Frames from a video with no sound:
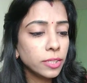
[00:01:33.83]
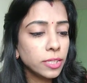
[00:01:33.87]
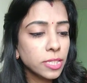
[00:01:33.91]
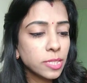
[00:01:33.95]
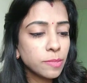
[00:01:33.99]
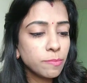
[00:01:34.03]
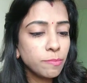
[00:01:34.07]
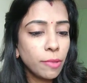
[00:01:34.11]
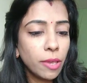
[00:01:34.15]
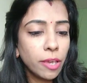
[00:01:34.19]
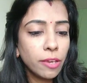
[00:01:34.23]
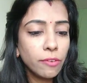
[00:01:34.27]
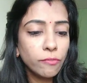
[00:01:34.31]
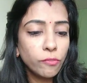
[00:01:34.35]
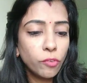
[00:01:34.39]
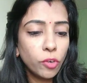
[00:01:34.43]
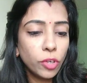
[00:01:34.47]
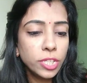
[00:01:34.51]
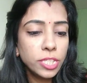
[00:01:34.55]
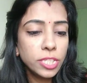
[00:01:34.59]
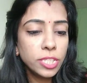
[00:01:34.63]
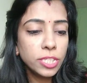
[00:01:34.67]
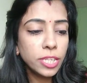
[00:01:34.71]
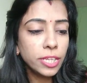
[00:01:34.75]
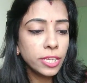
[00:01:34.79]
इसमें
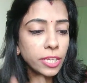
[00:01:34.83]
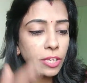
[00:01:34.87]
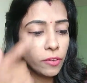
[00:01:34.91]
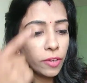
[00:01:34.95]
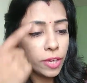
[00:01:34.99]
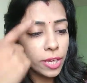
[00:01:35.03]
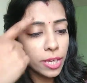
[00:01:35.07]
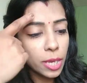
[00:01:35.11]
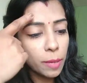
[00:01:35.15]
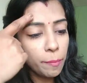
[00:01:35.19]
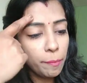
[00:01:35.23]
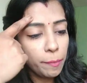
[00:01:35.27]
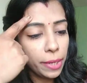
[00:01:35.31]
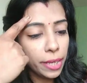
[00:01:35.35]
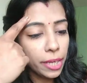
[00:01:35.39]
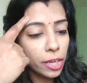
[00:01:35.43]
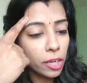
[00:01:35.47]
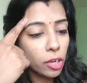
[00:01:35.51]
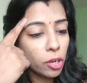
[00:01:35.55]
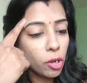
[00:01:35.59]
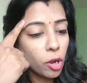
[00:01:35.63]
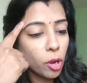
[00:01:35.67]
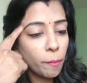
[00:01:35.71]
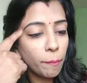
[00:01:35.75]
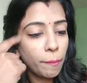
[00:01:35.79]
वही चीज़ लिखी हुई है कि
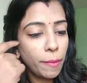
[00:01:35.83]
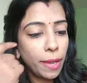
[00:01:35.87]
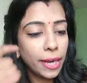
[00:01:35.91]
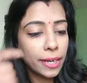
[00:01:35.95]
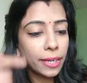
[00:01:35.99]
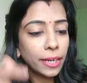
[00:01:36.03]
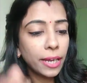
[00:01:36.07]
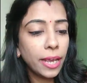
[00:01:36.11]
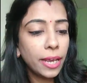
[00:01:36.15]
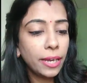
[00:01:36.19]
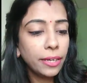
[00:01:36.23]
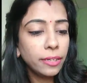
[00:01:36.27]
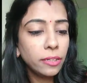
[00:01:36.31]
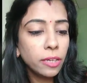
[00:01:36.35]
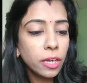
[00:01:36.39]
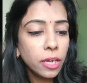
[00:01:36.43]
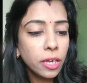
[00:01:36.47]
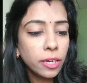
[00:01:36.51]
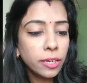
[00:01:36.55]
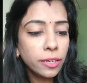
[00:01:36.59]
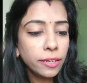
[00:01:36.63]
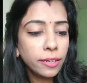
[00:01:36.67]
ब्रिक कॉम्पैक्ट एंड